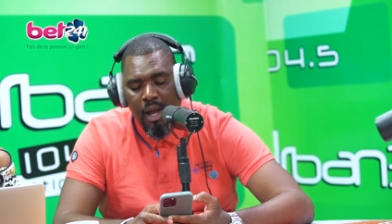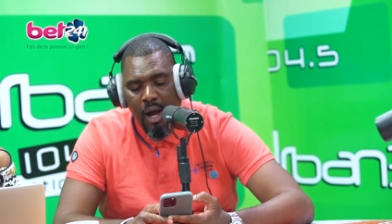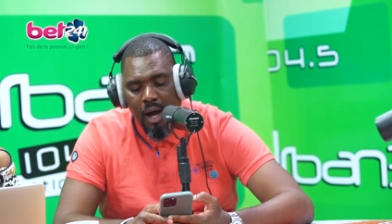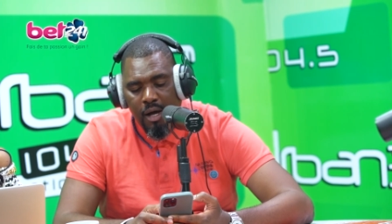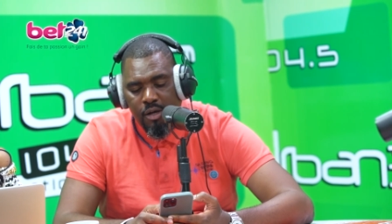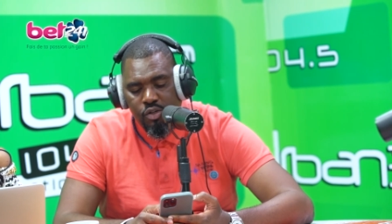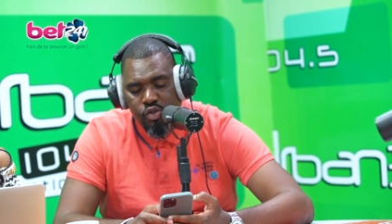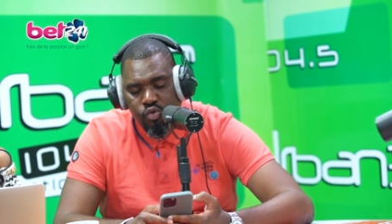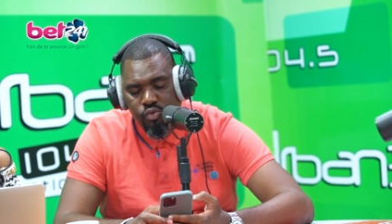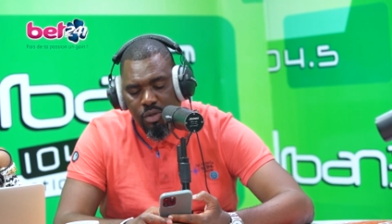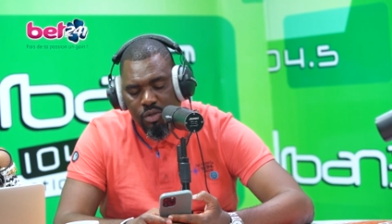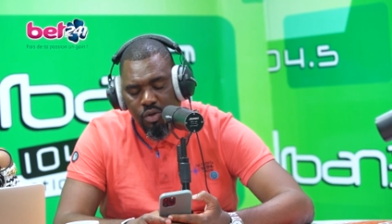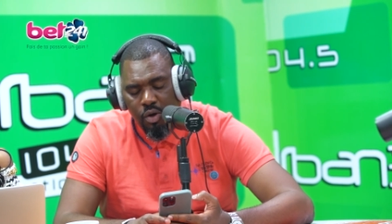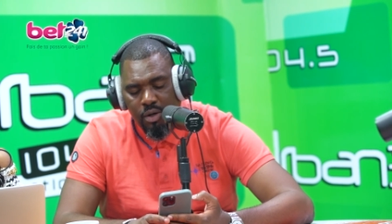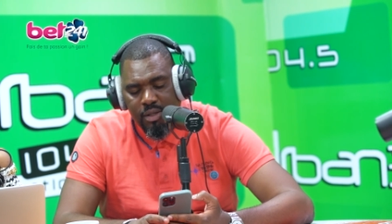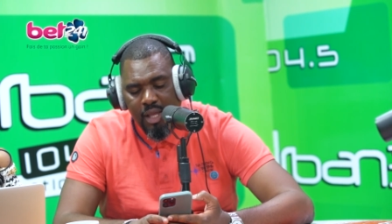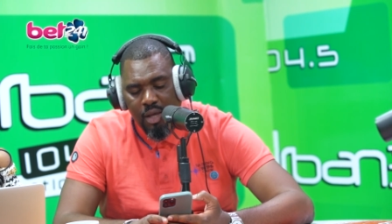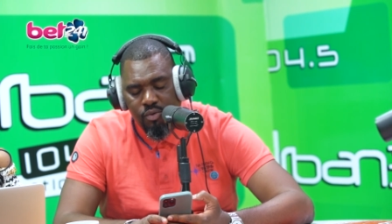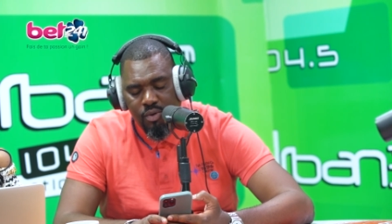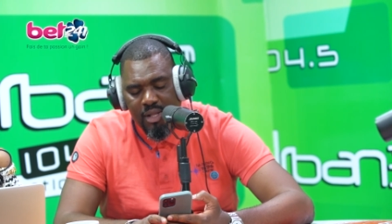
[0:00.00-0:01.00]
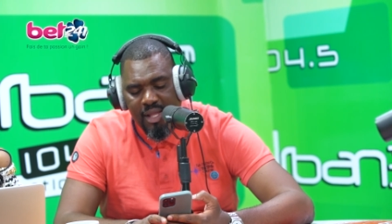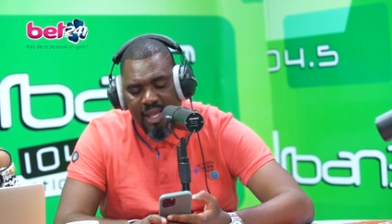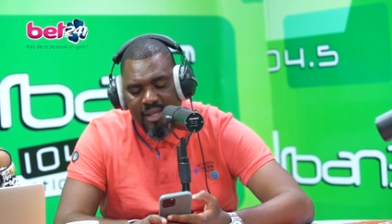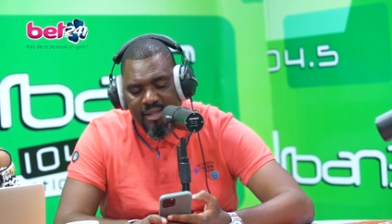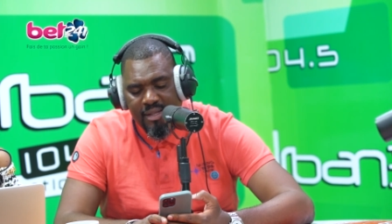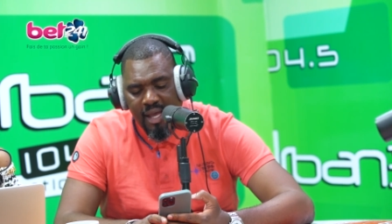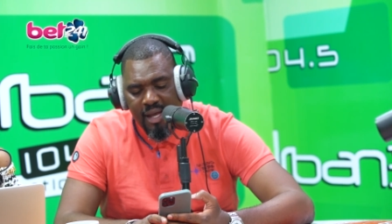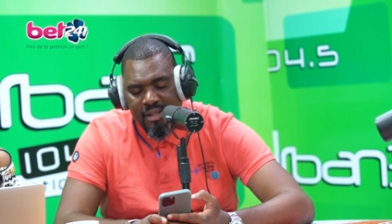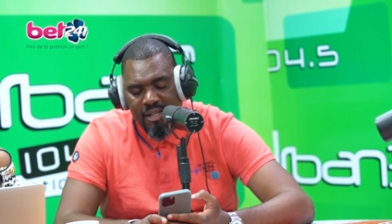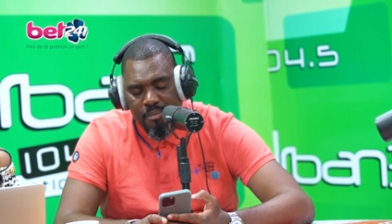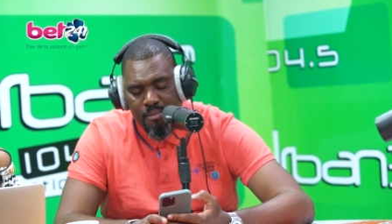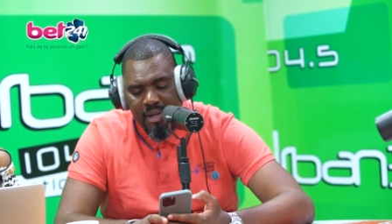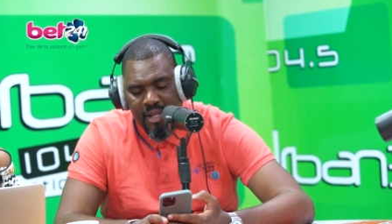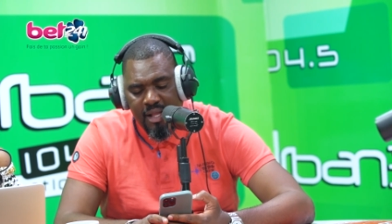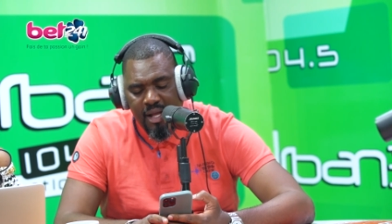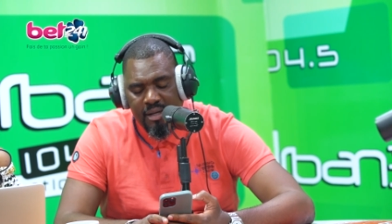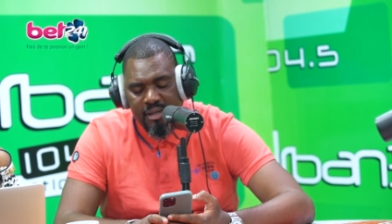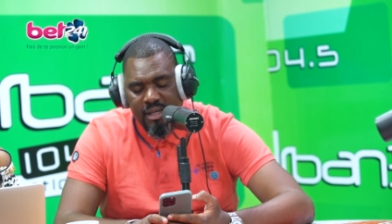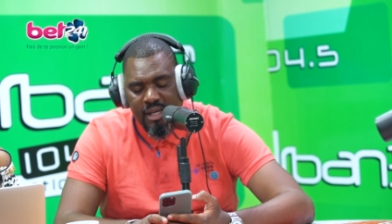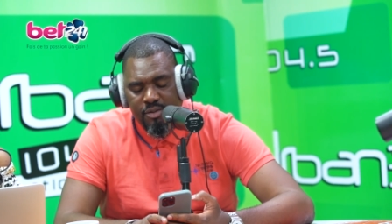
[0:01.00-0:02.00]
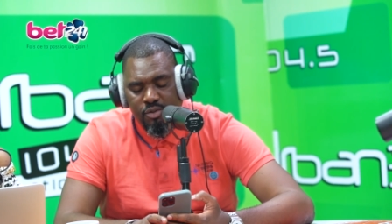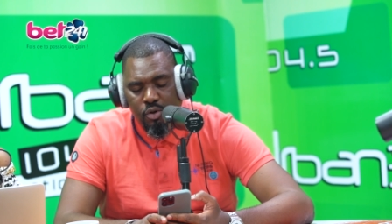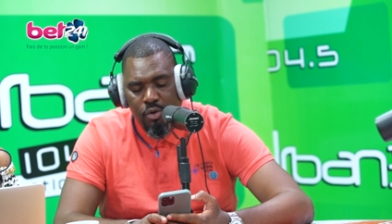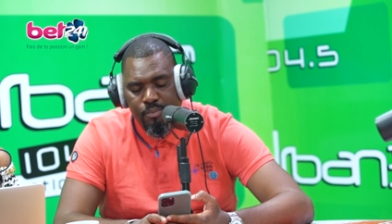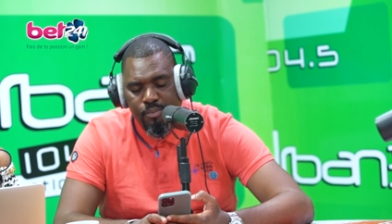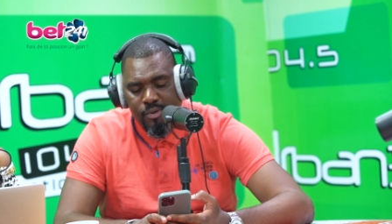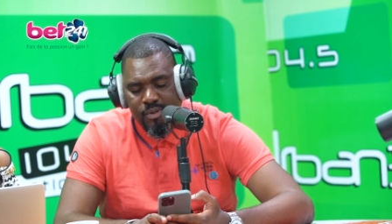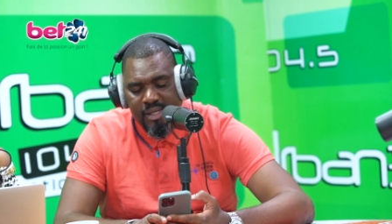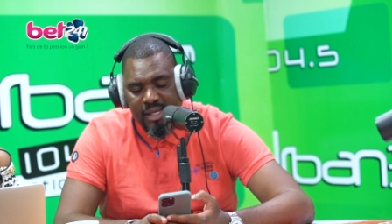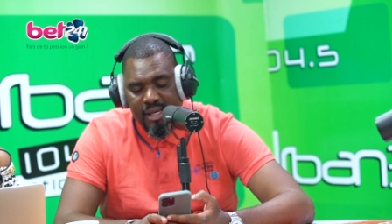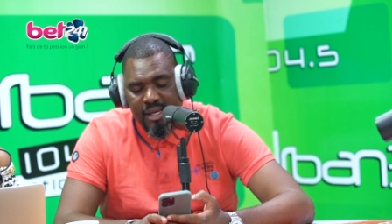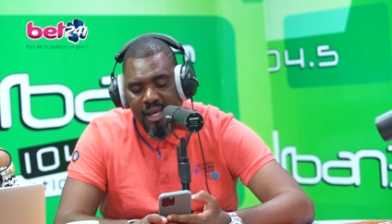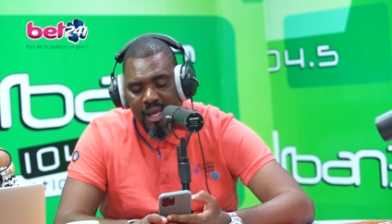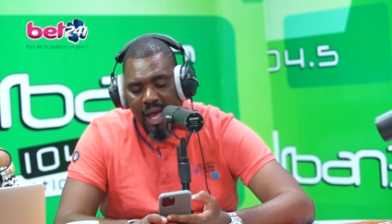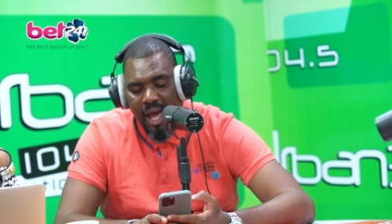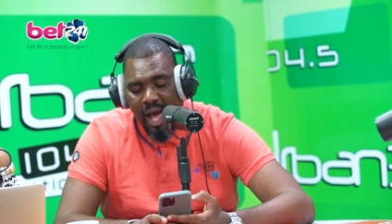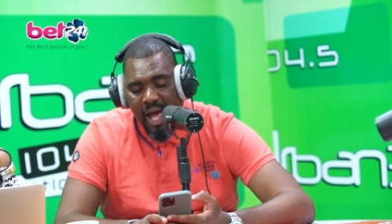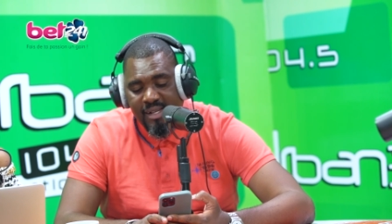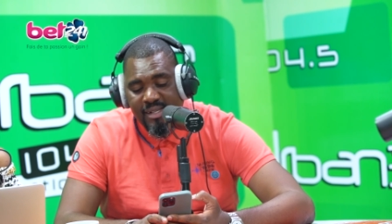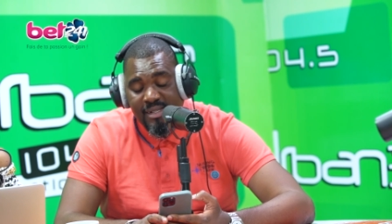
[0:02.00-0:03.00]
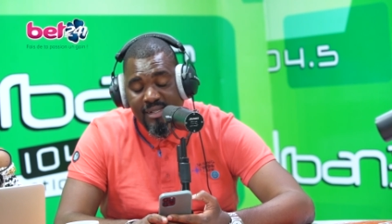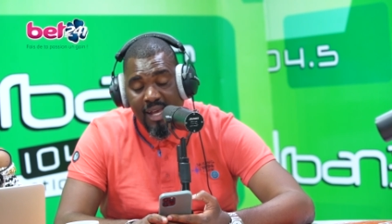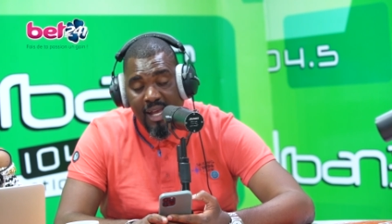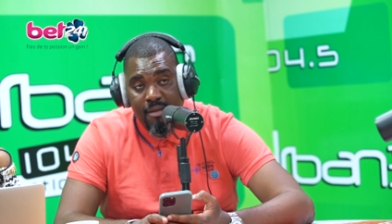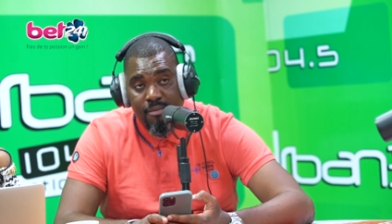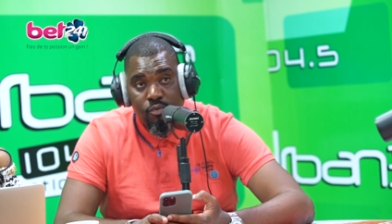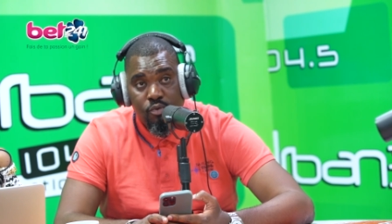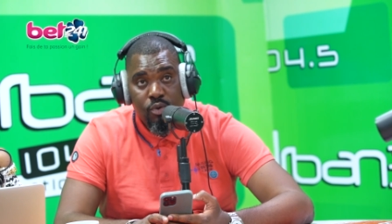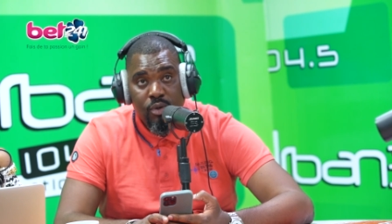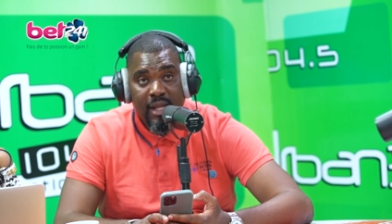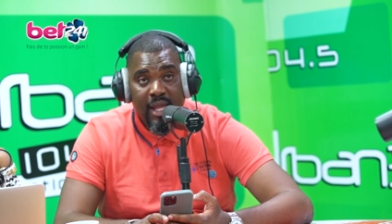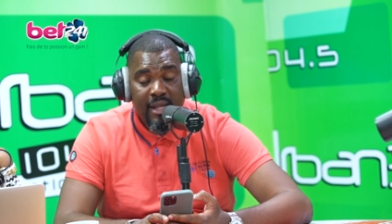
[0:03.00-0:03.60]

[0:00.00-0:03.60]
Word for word: Ensuite, on a eu l'Inter de Milan qui était opposé à Salmo...